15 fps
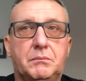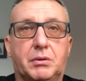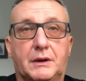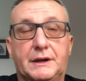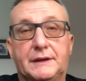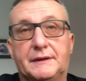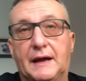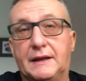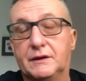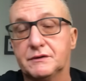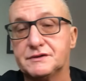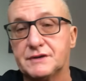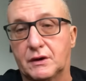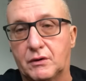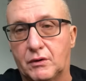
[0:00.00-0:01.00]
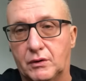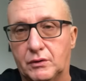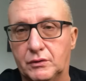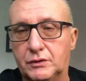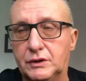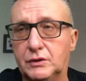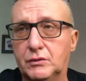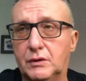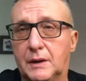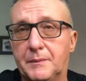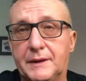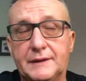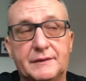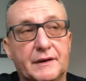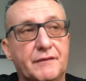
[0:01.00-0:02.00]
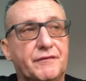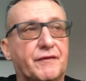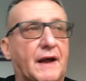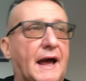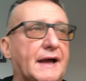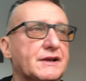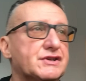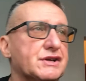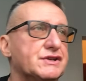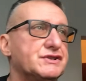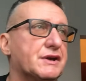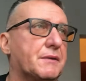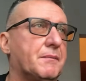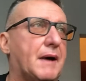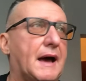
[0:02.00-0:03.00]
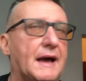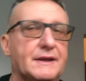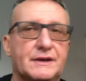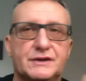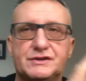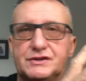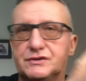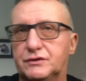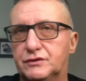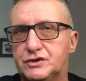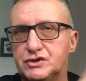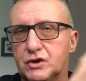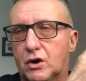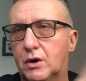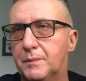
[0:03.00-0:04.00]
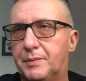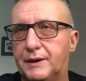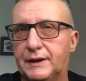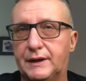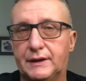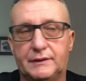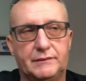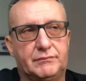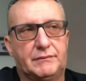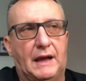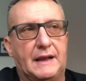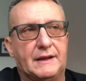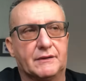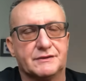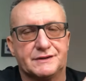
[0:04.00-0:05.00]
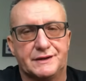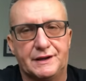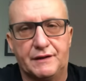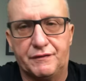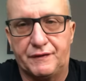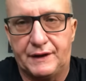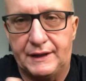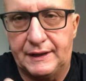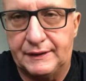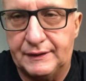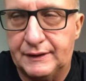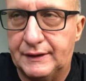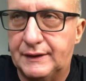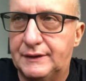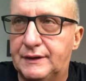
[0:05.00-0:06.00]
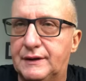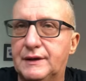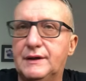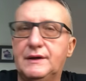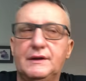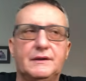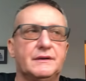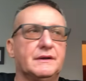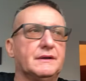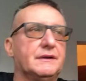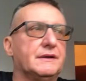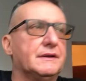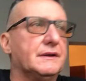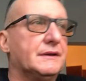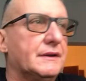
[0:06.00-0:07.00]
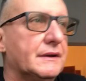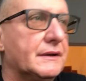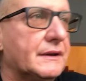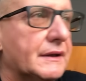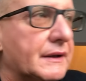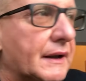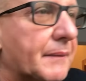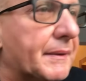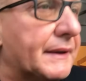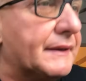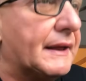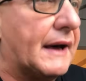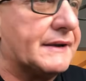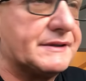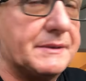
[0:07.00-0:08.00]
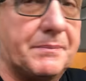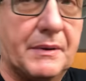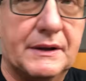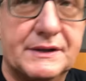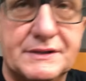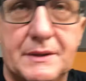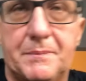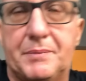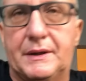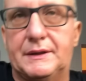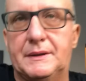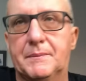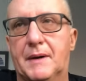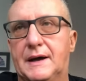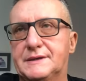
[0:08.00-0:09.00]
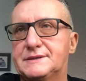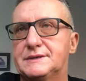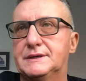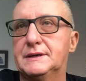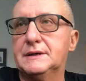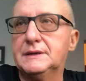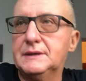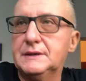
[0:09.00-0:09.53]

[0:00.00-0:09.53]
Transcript: poi in Italia non si accorgono di nulla, mentre in Francia, in Germania ci sono scioperi, in Italia cosa gliene frega di, di, di, di lamentarsi per gli stipendi bassi,